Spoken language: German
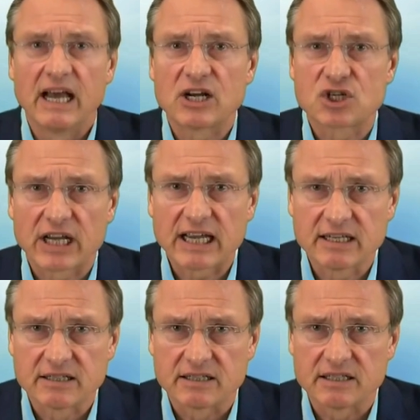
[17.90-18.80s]

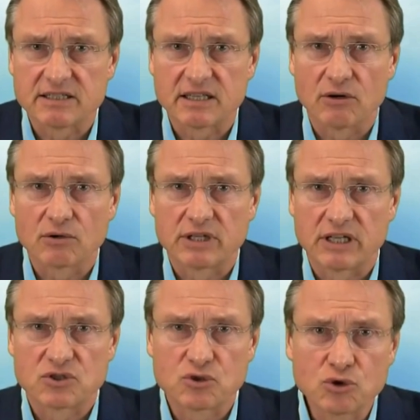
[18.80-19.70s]
Erschreckend ist auch
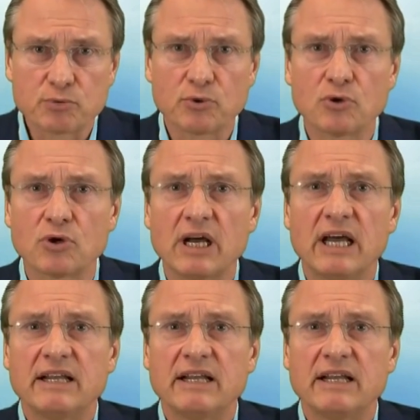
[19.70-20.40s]
der Zuspruch,